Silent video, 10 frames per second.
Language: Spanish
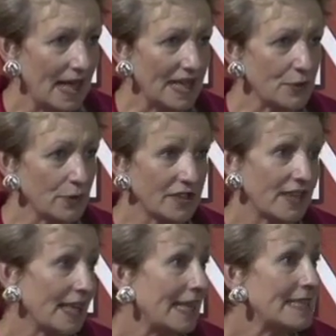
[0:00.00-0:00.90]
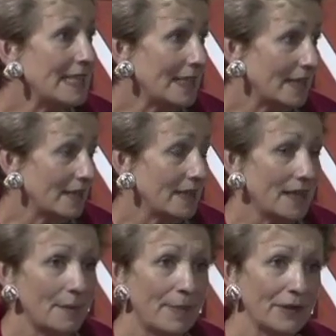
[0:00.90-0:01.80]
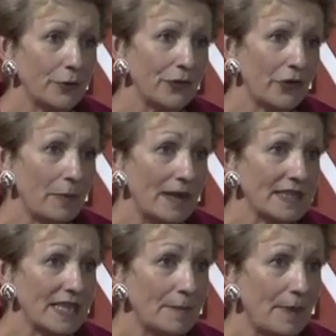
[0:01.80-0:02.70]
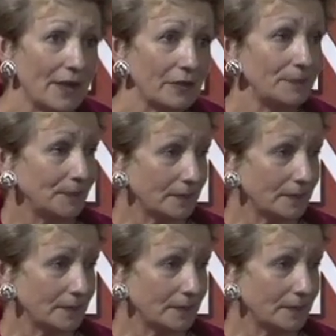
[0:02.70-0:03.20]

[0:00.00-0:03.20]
es una tragedia, para, no solamente para